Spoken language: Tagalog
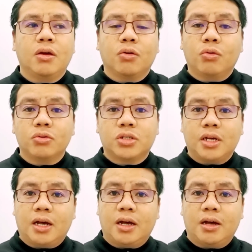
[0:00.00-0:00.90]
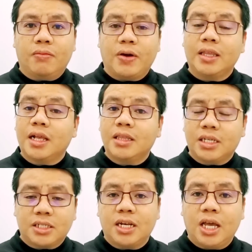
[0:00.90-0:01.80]
kung sa final
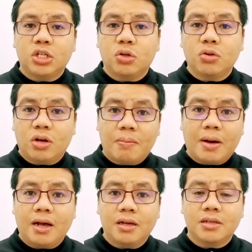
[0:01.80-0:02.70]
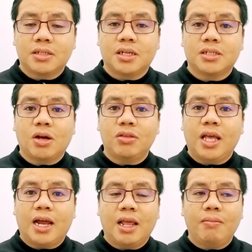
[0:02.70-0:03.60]
destination ko na ba sa
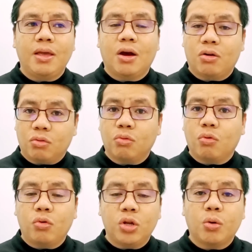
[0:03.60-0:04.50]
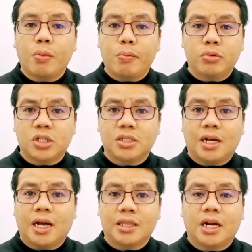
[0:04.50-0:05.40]
Saudi Arabia or kung kukunin ko po po siya sa
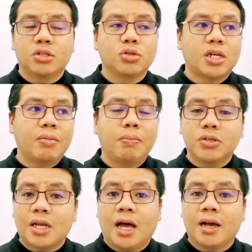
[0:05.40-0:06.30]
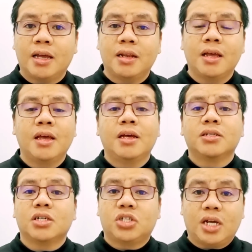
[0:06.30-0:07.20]
Qatar. So sabi po sa akin
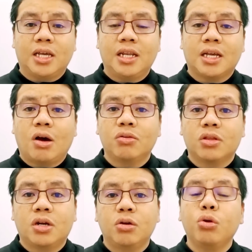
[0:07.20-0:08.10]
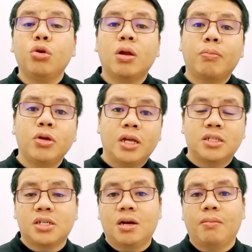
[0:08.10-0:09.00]
sa check-in counter, doon yun na po yan
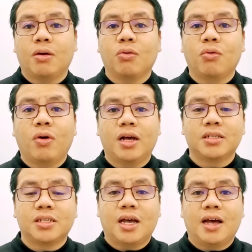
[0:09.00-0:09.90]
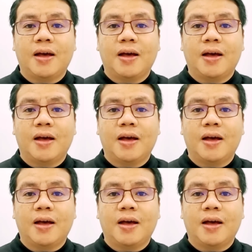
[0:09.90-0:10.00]
sir, makukuha sa